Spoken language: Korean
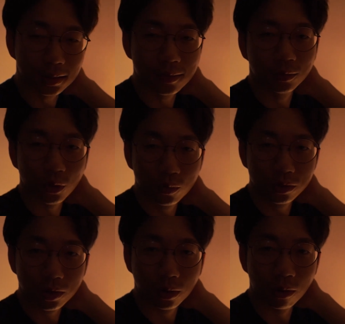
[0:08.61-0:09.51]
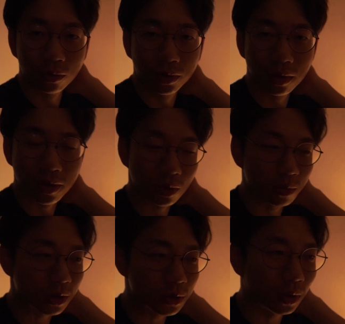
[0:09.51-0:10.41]
아침부터 흉물스러운 얼굴 들이면서
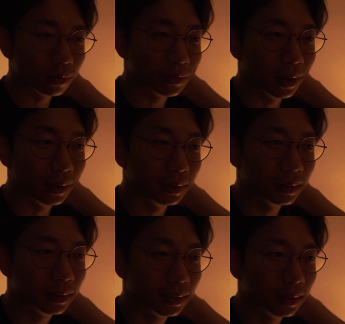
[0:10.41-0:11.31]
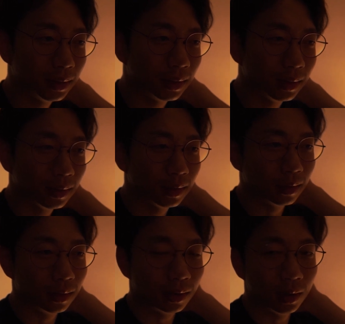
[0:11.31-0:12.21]
너무 죄송하고요.
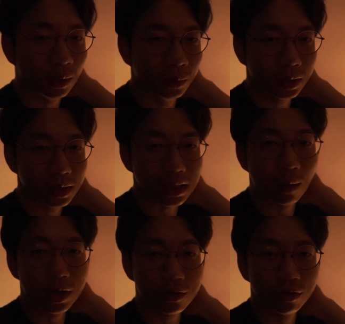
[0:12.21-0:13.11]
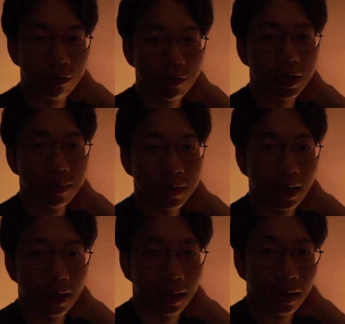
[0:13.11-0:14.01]
어, 오늘은 4월 29일
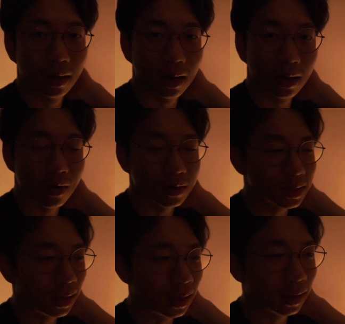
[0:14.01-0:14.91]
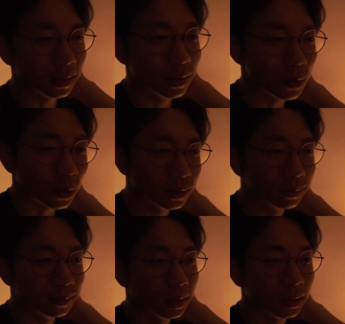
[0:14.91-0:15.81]
휴일입니다. 영상을
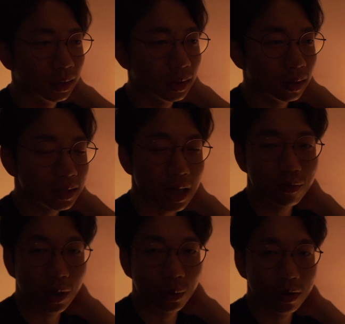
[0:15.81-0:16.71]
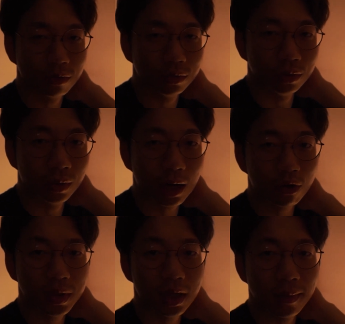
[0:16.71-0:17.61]
조금 세이브를 해놓으려고
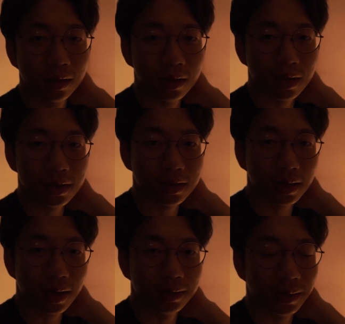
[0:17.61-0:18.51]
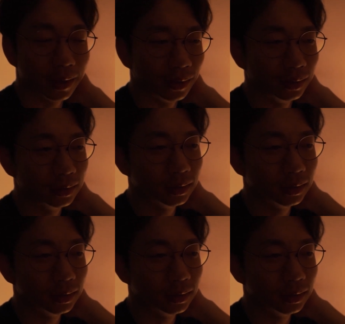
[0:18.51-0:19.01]
하루 미리 만들기 시작을 했는데요.